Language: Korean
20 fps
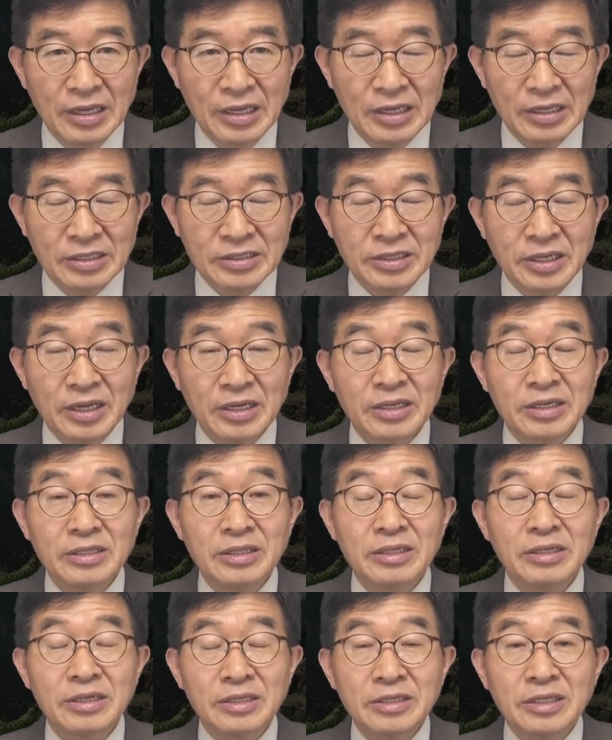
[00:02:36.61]
그들의
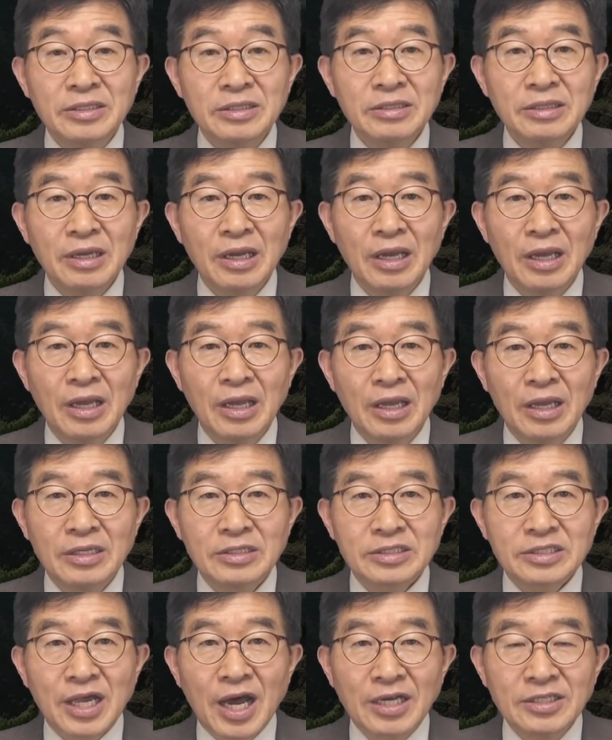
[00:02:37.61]
근거는
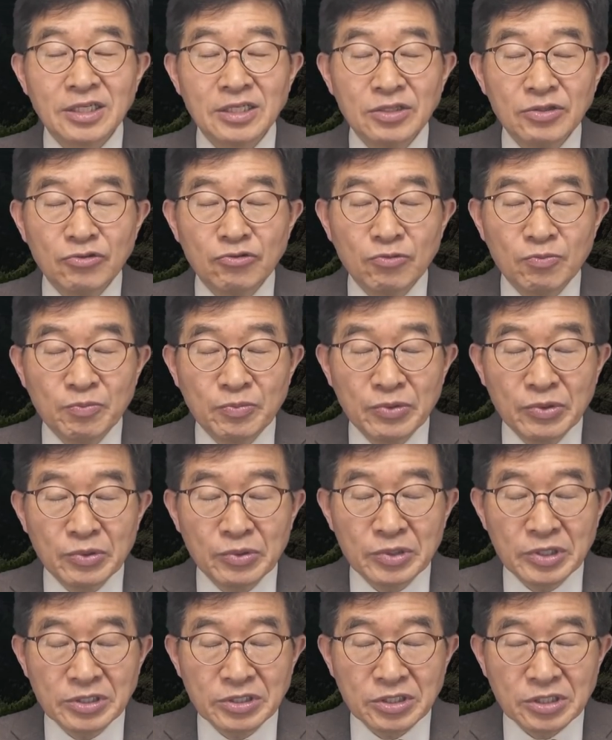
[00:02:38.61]

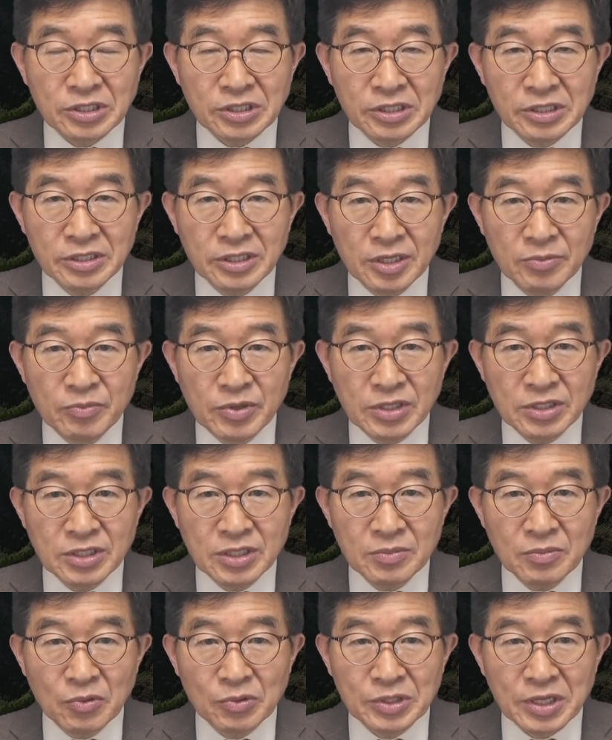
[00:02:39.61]
사전투표를 전혀 믿지
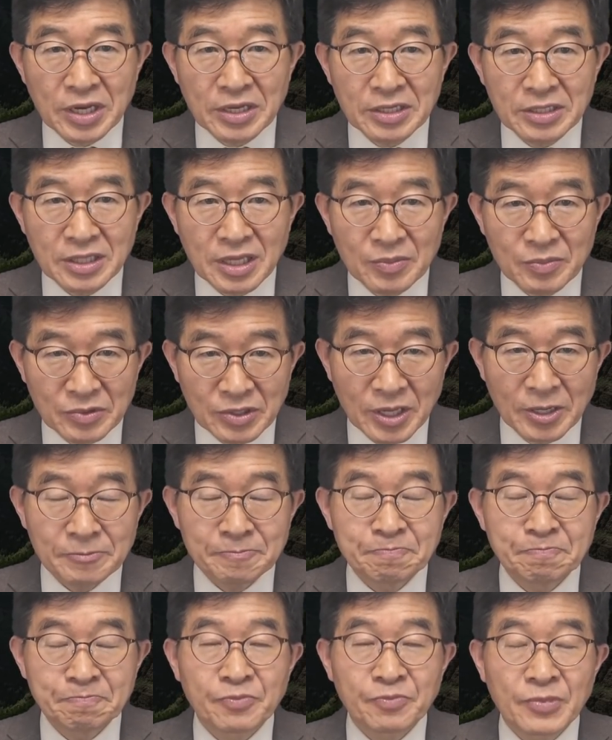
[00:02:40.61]
못하기 때문에
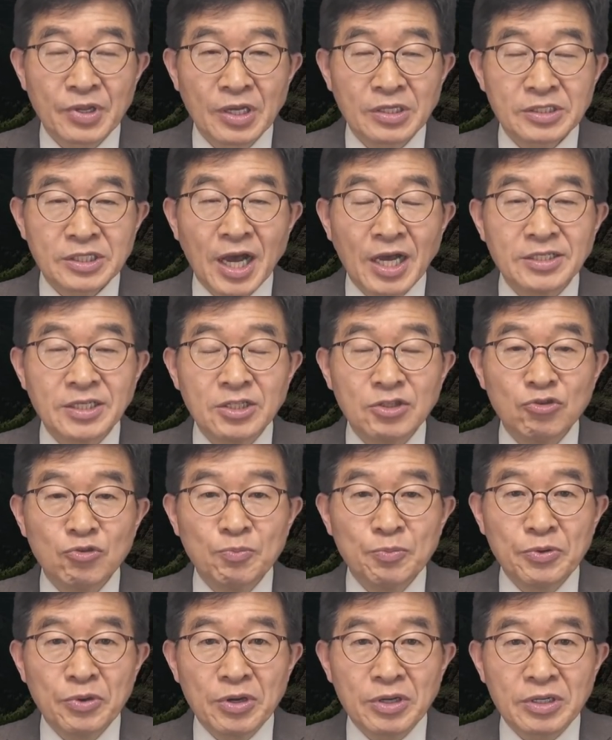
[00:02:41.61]

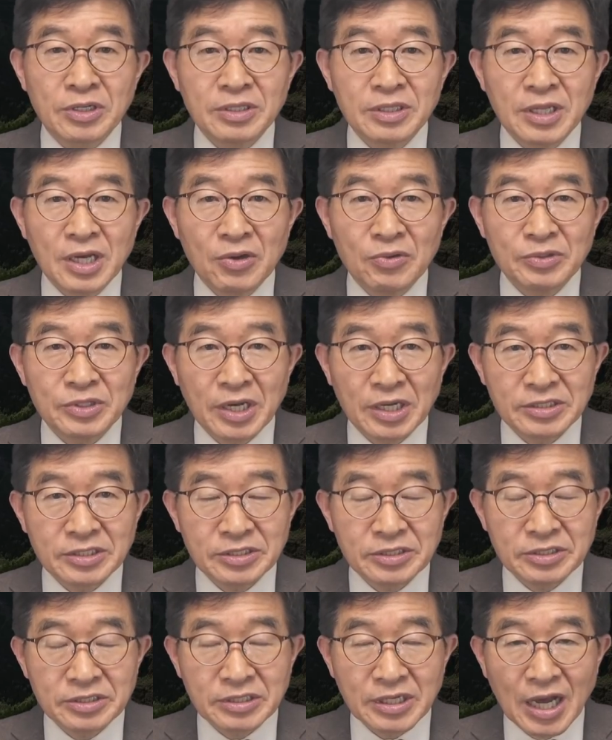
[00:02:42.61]
사전투표가 끝나고
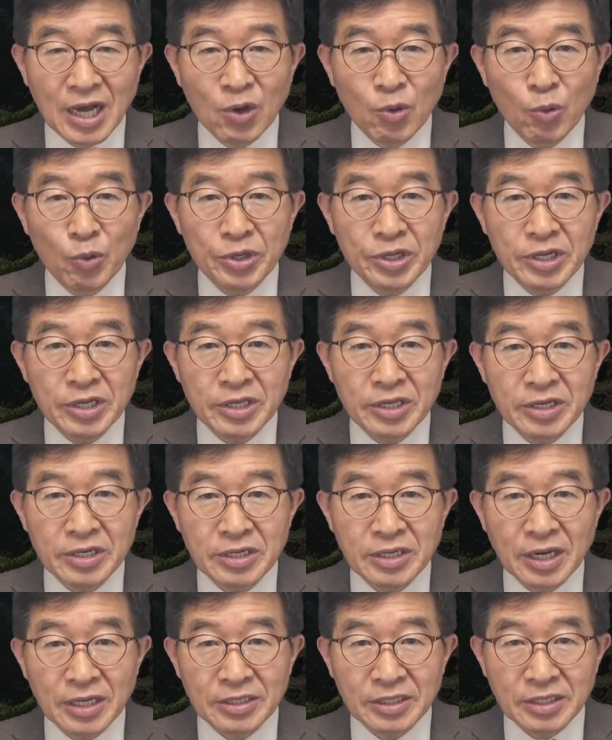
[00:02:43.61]
나서 4, 5일이
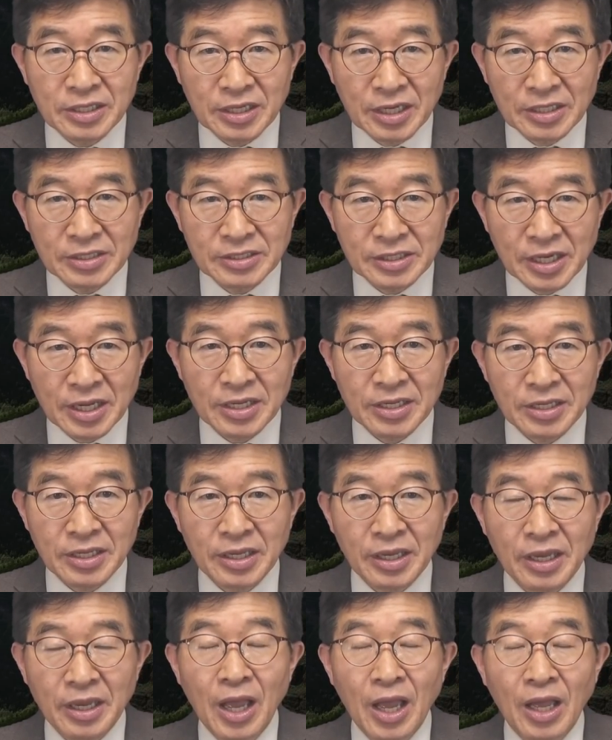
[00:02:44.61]
경과한 기간
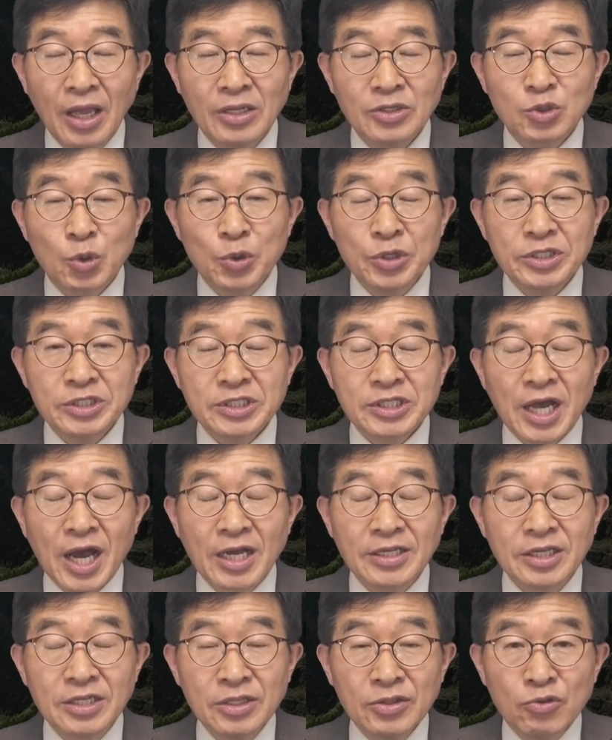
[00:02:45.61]
사이에 소위
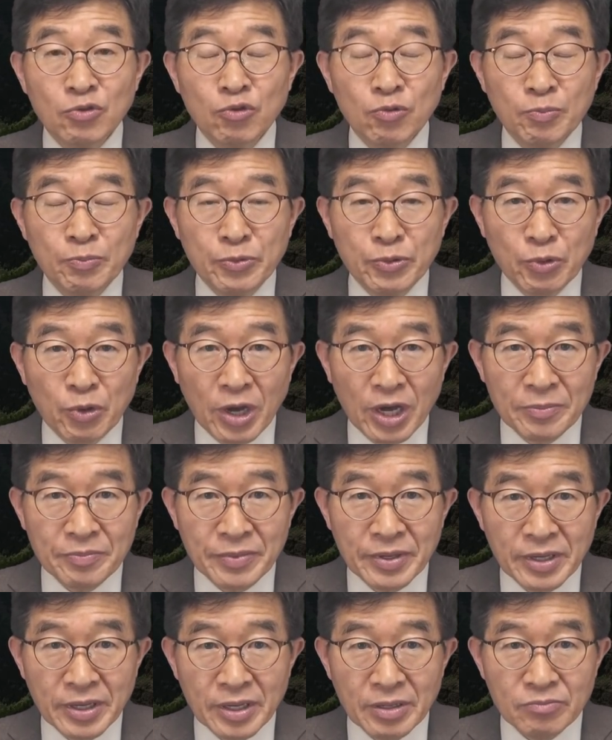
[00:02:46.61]

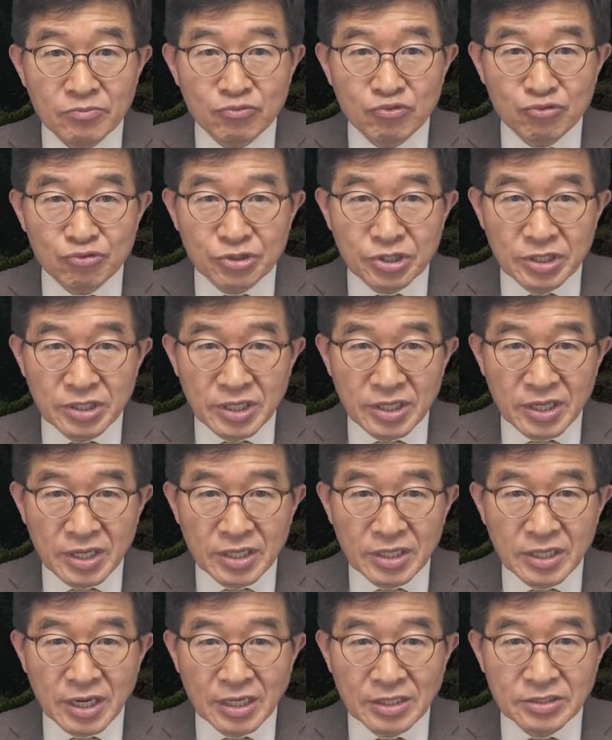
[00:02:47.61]
사전투표함에 무슨 일이
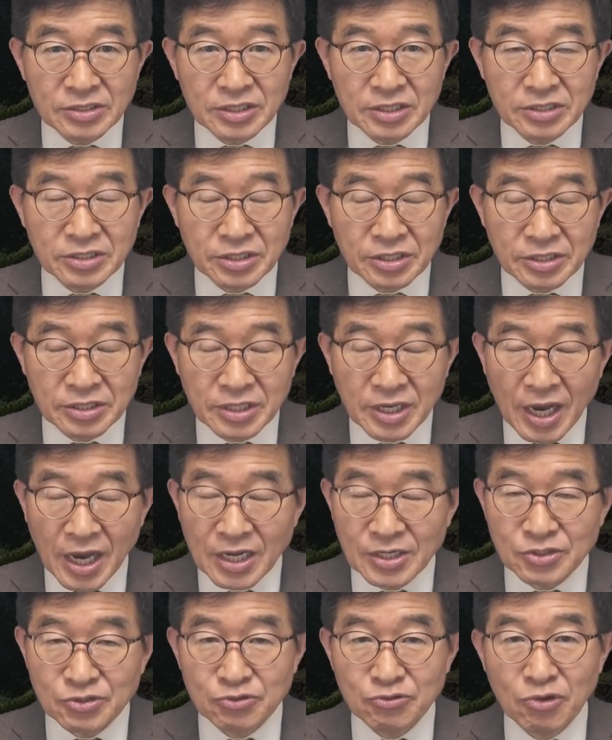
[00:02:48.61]
일어날지를 전혀
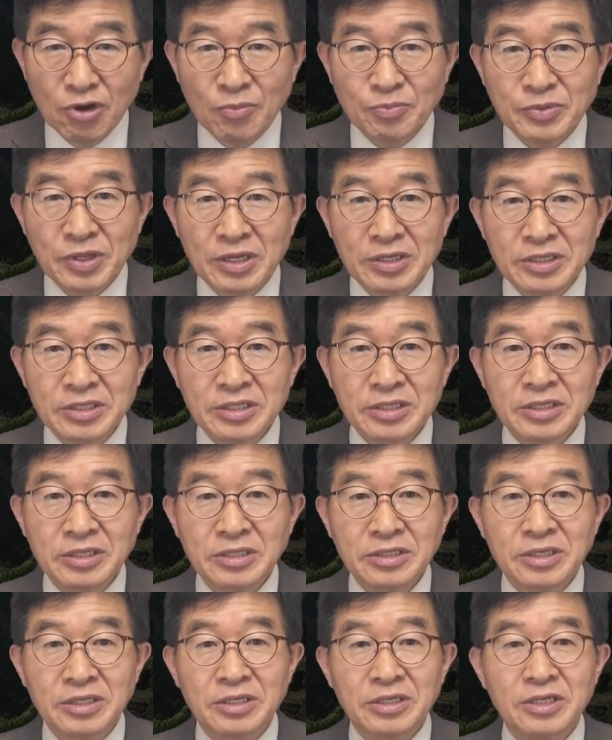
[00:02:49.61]
알 수가 없다는 것이
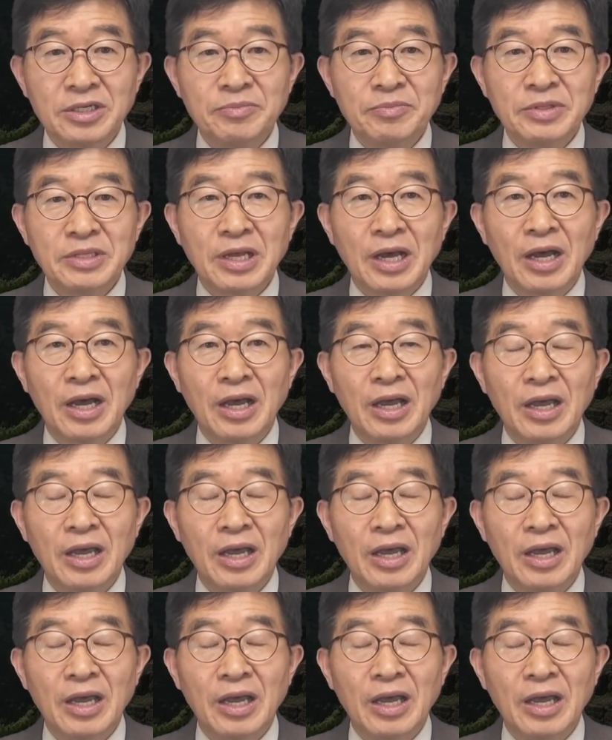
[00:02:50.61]
그 근거입니다.